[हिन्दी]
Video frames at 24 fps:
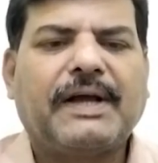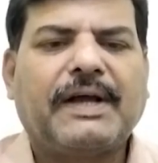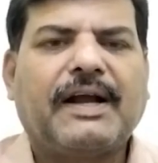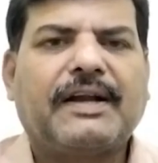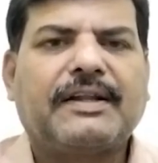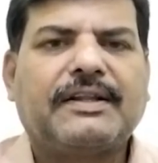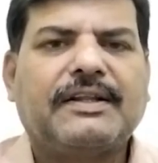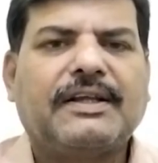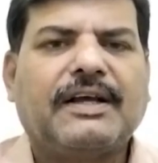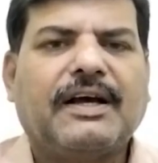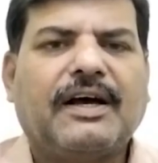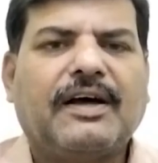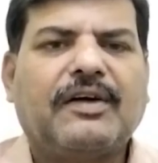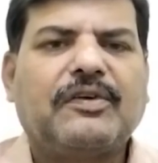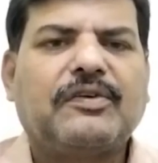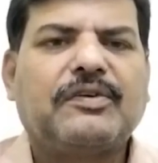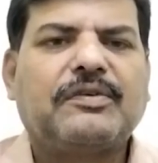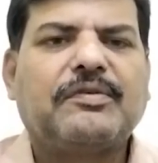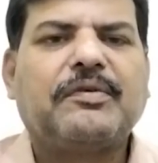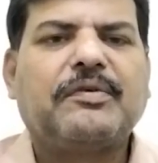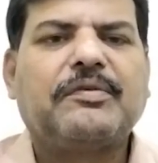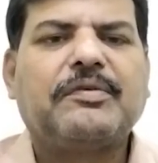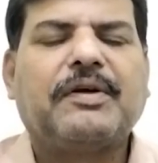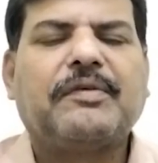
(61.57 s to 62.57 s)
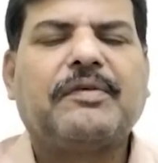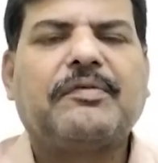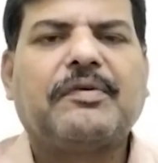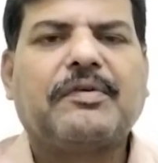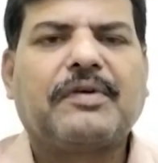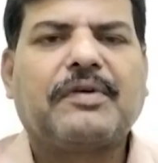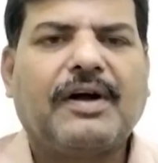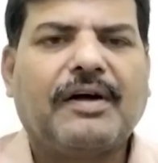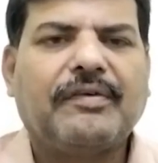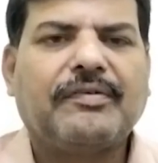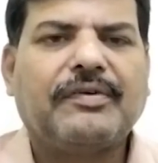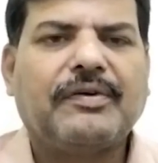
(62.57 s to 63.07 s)
प्यार दिया और उसमें भी हमें
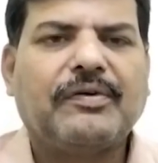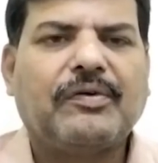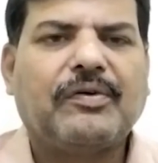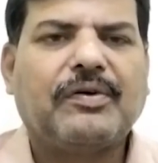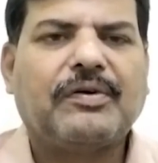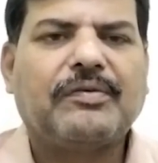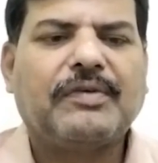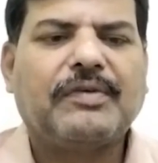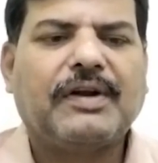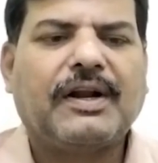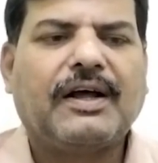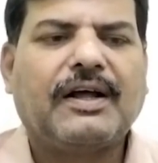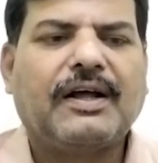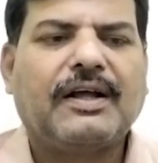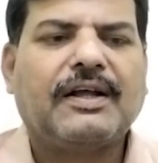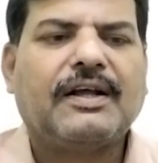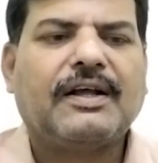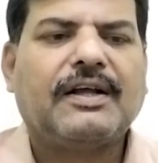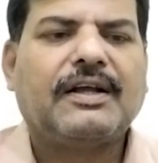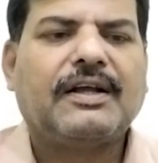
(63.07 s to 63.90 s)
काफ़ी वोट मिला